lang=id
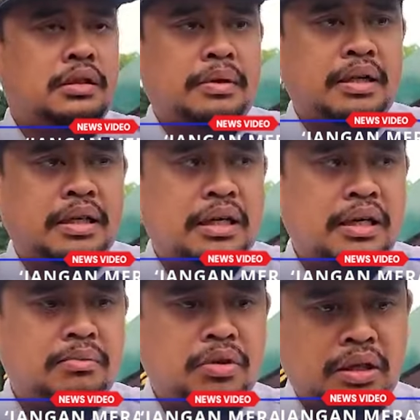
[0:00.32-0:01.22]

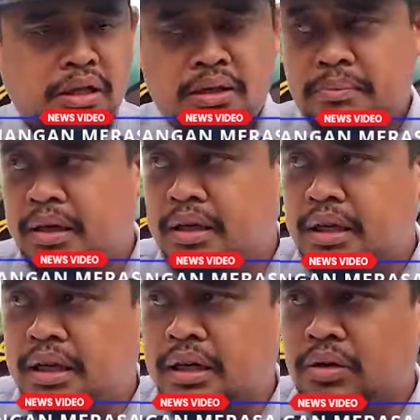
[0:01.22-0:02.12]
kepada mungkin
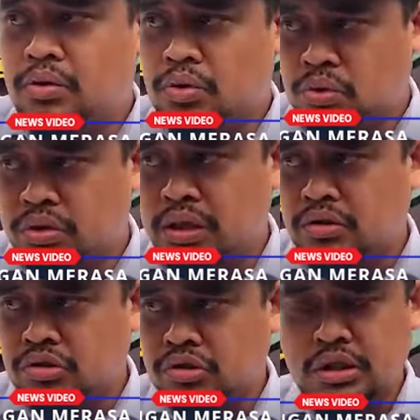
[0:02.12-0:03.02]
kepada gurunya
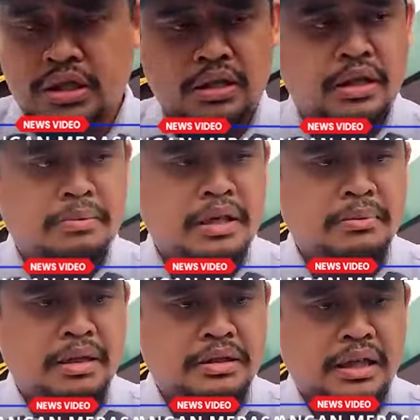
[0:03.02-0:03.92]
khususnya dan
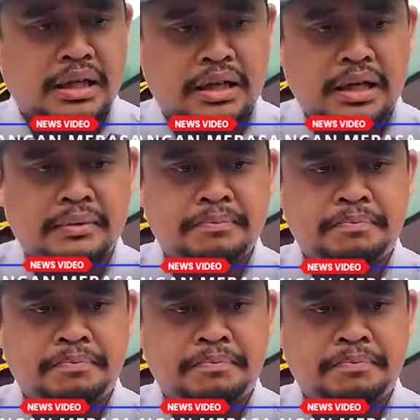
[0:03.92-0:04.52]
kepada masyarakat